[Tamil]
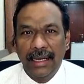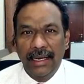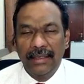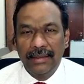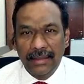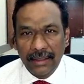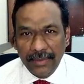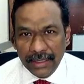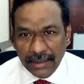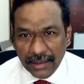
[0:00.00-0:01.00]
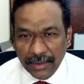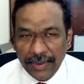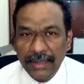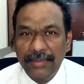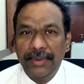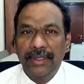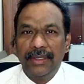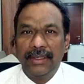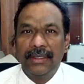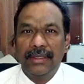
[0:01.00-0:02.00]
அல்லது திருமணத்திற்கு பின்பு
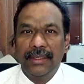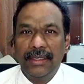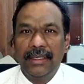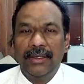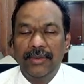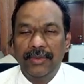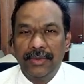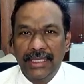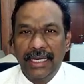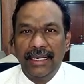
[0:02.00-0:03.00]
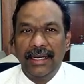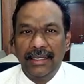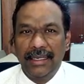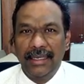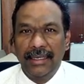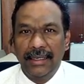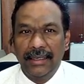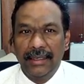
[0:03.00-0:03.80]
இருக்கும் சில நாட்களிலே